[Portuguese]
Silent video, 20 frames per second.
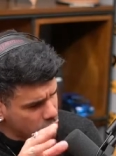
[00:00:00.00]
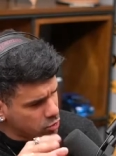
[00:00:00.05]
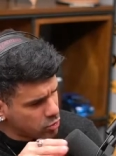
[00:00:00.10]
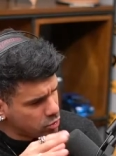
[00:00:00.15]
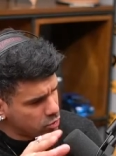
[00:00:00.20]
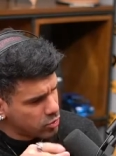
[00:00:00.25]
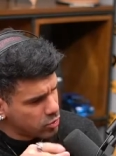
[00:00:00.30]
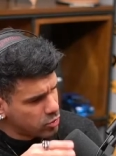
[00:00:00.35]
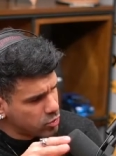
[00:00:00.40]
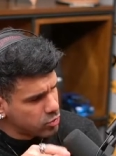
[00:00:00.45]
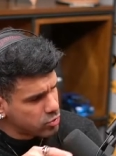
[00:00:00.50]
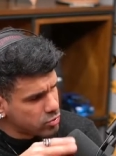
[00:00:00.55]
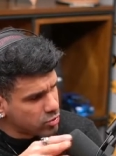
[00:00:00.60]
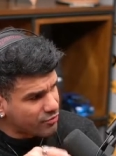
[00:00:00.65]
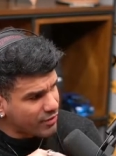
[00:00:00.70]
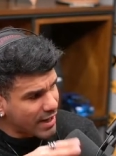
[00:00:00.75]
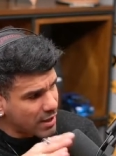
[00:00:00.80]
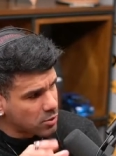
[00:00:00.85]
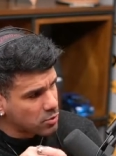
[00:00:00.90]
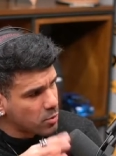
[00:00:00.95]
do,
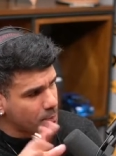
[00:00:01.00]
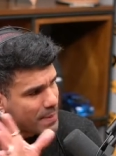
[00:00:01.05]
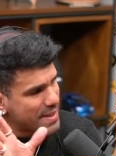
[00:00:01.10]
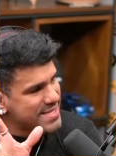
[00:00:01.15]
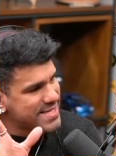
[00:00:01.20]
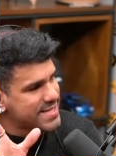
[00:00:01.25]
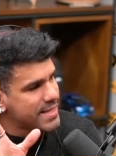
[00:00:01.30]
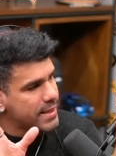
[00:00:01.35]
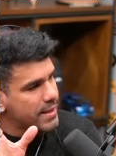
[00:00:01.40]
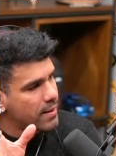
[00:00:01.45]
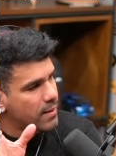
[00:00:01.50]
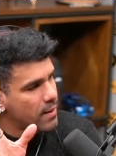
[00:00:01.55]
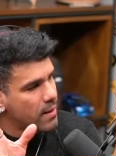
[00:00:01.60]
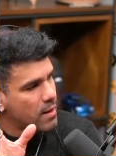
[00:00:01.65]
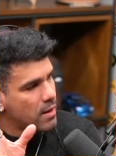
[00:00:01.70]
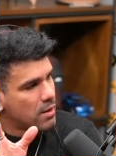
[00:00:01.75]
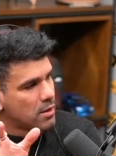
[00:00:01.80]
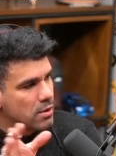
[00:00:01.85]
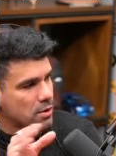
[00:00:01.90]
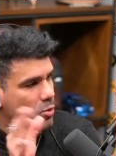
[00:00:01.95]
do valor do PC.
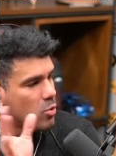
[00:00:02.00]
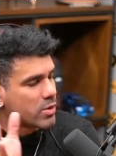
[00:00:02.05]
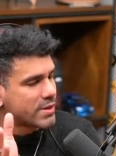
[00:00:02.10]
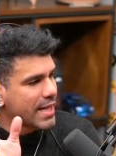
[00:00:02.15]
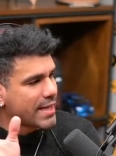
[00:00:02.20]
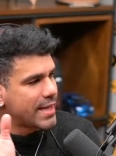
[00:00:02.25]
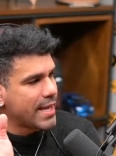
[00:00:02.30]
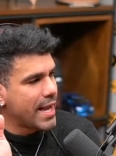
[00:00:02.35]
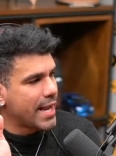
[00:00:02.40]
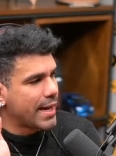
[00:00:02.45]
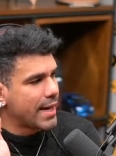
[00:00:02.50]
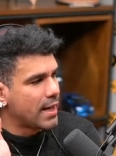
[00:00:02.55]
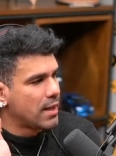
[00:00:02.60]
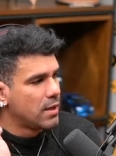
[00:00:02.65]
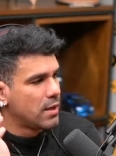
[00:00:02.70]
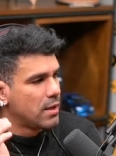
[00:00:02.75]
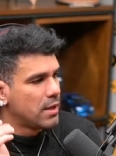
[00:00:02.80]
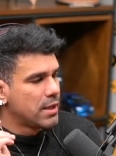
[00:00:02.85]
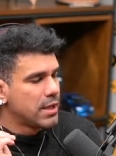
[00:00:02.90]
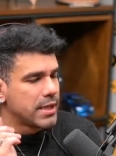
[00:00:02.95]
Quanto é que
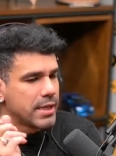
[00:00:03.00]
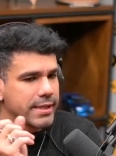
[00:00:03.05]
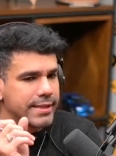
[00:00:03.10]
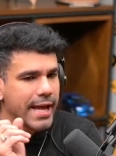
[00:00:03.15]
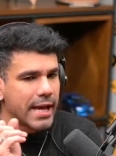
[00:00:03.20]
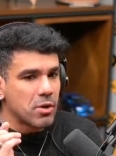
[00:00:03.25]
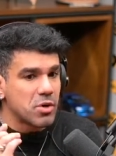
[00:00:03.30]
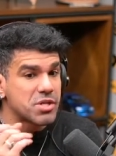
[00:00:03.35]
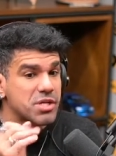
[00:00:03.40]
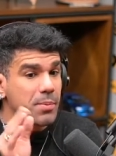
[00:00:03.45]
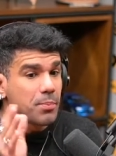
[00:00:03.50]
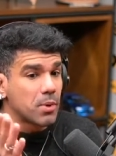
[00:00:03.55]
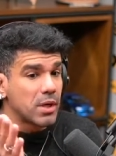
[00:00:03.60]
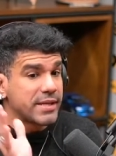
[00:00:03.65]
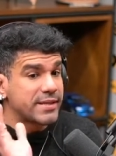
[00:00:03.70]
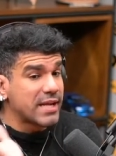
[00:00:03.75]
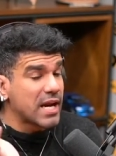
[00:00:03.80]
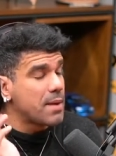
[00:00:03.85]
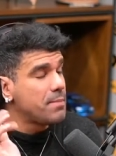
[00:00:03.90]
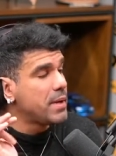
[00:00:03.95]
era? E daí eu
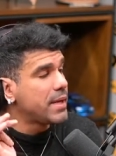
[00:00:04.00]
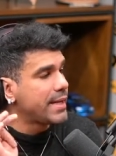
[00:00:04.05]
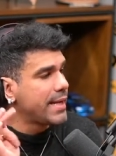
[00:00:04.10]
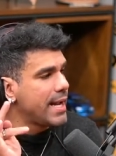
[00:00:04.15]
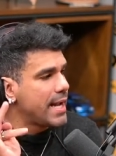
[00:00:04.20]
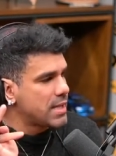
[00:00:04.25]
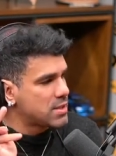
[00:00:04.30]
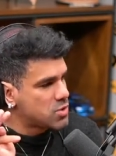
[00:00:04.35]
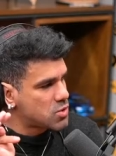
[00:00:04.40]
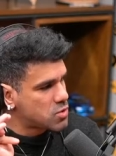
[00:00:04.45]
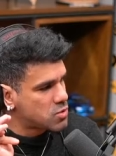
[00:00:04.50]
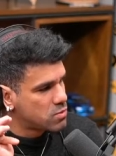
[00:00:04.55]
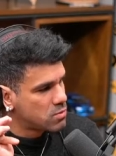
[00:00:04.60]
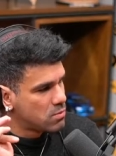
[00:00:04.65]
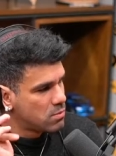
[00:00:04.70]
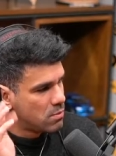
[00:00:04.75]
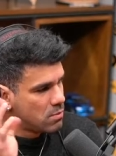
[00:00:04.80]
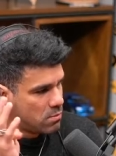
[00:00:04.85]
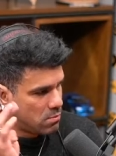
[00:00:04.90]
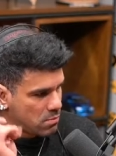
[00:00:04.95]
estipulei 3.500,
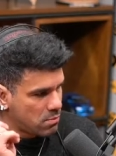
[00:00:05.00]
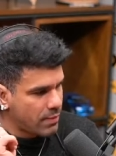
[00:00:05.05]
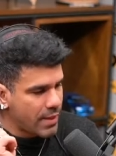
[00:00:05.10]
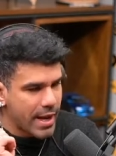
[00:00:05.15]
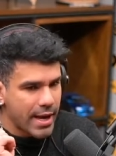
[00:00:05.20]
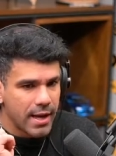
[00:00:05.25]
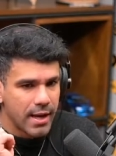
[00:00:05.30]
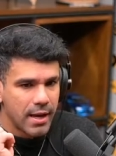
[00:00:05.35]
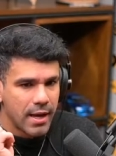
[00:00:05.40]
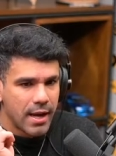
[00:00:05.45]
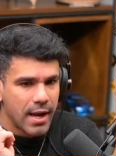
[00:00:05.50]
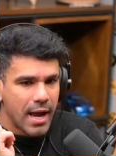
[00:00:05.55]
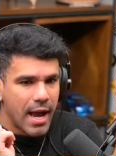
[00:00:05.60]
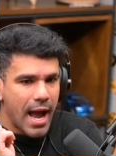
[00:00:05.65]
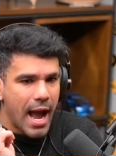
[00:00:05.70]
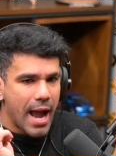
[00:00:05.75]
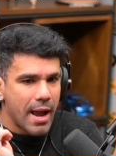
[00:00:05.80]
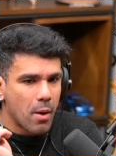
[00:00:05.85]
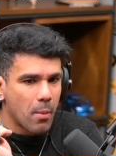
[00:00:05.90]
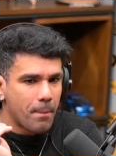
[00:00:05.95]
né?
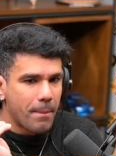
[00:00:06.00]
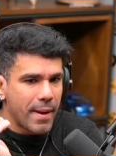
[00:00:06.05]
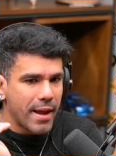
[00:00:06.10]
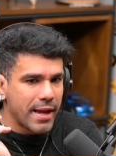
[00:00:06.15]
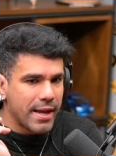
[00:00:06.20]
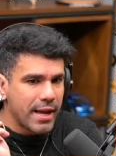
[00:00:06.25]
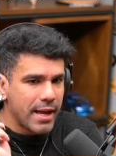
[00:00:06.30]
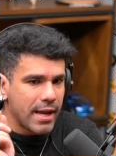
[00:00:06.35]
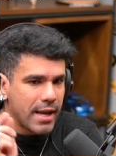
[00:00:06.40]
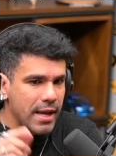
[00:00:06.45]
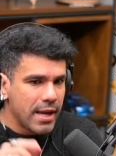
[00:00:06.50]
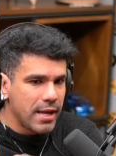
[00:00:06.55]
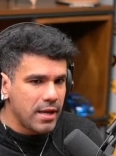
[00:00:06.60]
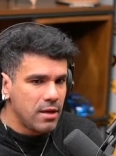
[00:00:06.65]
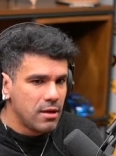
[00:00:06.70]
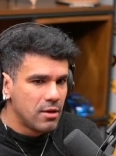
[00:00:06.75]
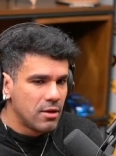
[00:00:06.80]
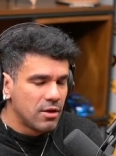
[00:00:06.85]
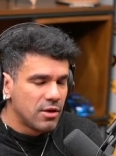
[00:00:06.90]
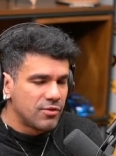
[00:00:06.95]
Aí eu
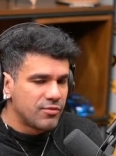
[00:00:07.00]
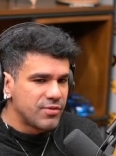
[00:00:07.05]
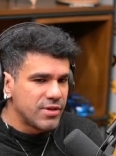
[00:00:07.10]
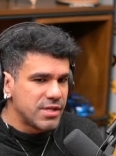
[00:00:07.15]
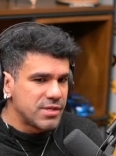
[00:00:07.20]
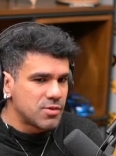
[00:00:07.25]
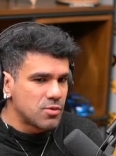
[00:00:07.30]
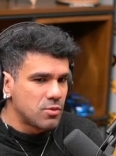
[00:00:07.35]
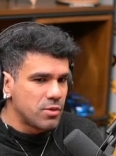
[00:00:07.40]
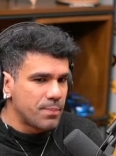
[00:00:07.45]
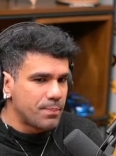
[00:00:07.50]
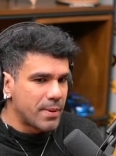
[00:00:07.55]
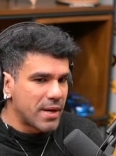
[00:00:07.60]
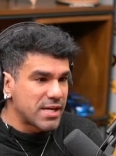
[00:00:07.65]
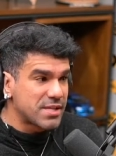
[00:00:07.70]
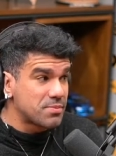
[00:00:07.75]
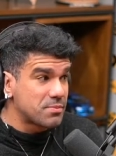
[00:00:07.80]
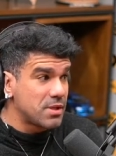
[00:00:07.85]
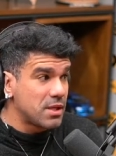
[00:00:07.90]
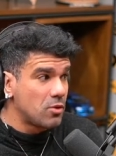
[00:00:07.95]
peguei Fiz um
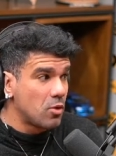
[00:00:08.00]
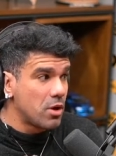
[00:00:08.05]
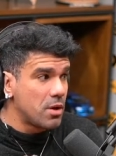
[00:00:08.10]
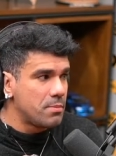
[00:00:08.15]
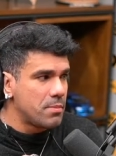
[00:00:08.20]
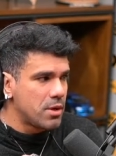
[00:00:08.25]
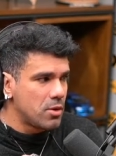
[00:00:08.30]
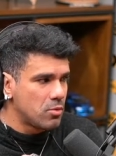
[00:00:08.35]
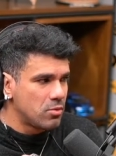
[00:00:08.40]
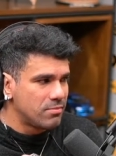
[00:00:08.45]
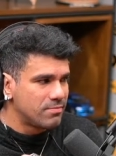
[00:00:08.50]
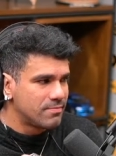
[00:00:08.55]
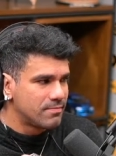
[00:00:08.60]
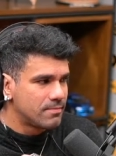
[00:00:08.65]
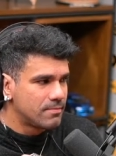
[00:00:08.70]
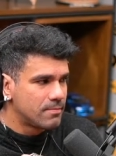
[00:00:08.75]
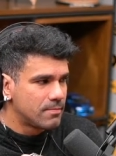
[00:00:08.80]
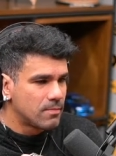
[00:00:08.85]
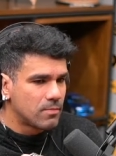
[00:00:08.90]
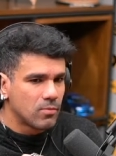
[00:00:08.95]
empréstimo de 2 mil.
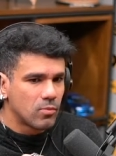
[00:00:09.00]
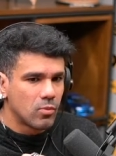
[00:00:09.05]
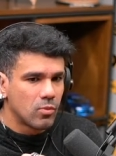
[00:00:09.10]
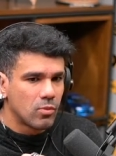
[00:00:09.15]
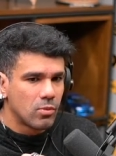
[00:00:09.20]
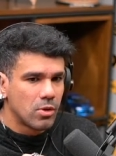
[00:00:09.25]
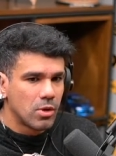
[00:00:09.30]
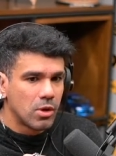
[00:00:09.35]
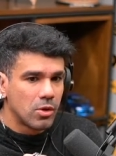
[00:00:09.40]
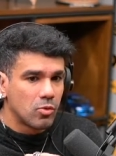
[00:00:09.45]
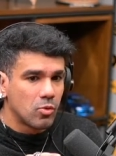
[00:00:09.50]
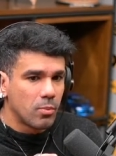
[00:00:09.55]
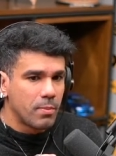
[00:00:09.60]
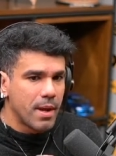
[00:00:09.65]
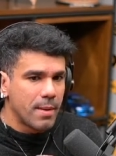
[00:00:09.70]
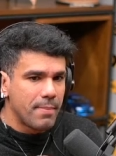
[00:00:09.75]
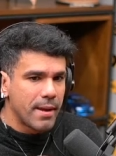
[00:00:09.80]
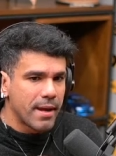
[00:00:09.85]
no